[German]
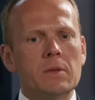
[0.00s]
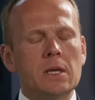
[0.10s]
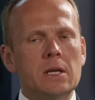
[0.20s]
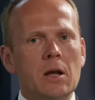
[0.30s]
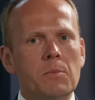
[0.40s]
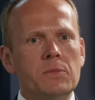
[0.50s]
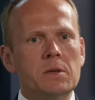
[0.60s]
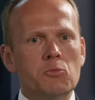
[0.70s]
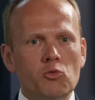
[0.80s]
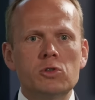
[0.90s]
Ich glaube,
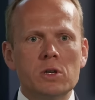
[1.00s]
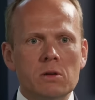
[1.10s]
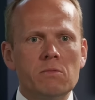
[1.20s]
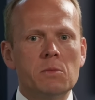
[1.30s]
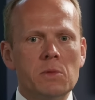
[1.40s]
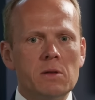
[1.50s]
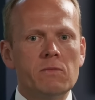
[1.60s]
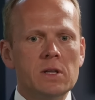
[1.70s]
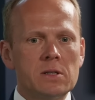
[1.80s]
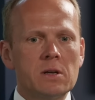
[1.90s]
die Musi, wie man in
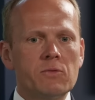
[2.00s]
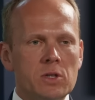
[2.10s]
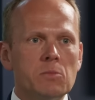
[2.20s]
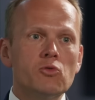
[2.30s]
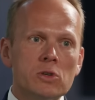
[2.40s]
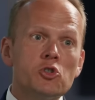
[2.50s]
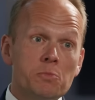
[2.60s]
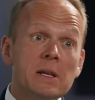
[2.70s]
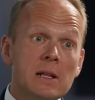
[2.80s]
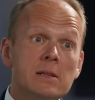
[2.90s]
Wien sagen wird, die Musi
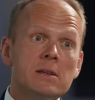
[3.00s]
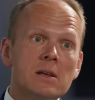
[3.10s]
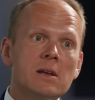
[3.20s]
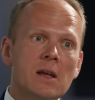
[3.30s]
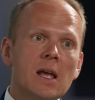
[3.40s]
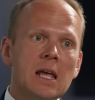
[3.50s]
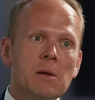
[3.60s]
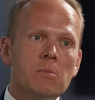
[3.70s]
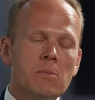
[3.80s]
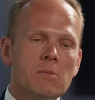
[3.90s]
spielt
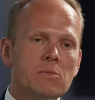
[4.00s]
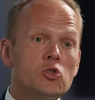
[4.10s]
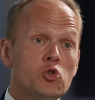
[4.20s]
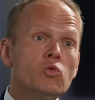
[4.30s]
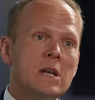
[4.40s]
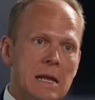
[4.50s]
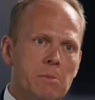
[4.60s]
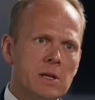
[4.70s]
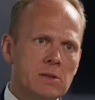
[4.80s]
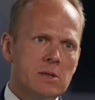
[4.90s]
eben
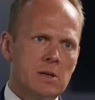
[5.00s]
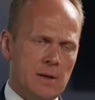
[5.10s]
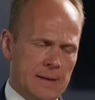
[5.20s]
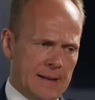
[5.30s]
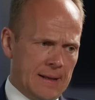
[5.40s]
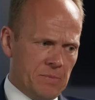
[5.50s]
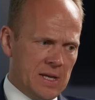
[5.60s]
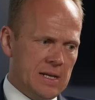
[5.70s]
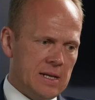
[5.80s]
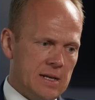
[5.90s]
zunehmend ja,
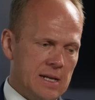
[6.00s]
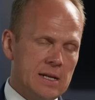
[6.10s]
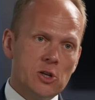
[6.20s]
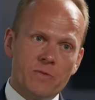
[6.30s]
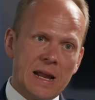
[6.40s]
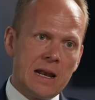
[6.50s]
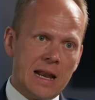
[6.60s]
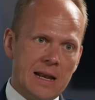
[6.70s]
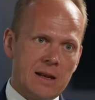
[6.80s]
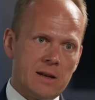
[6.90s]
in, den, in den
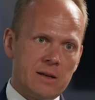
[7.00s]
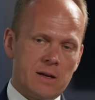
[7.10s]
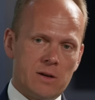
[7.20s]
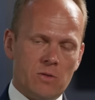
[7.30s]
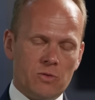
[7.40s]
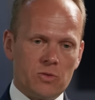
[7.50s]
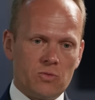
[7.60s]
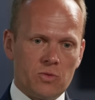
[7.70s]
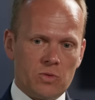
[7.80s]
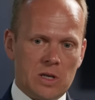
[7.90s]
Schwellenländern. Ja. Und,
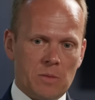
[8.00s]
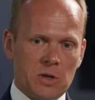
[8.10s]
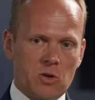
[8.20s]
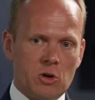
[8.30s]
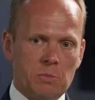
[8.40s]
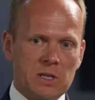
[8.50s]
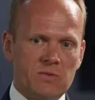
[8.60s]
und, und ich glaube, der Goldpreis